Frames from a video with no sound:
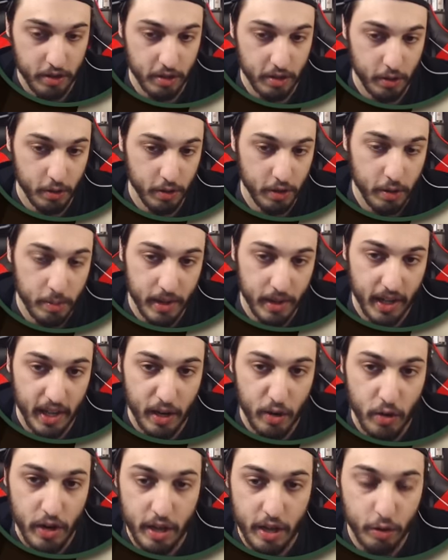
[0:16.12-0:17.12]
cose che ho io
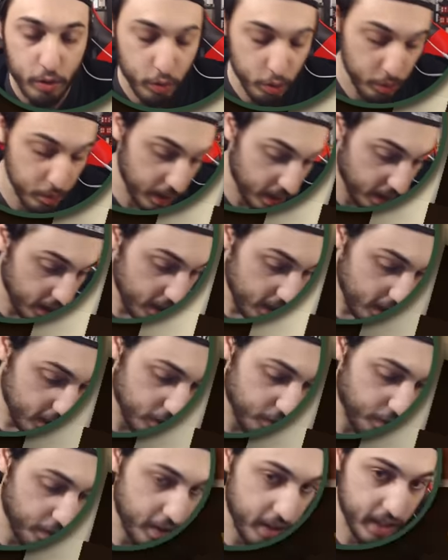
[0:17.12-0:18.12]
perché non è youtuber.
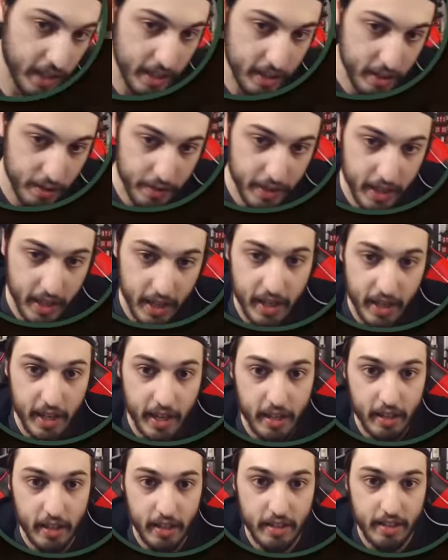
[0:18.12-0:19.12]
Se voi ah. andate a vedere
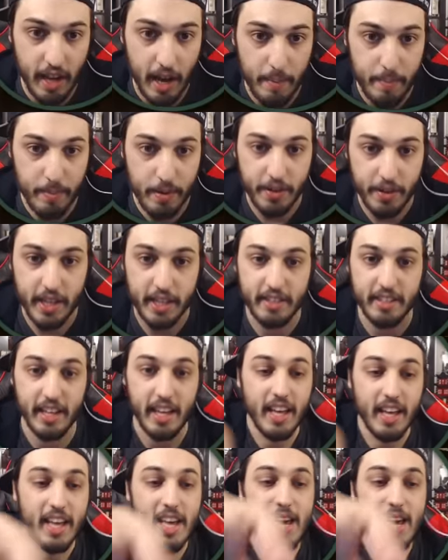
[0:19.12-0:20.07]
ne, nei tab, vedete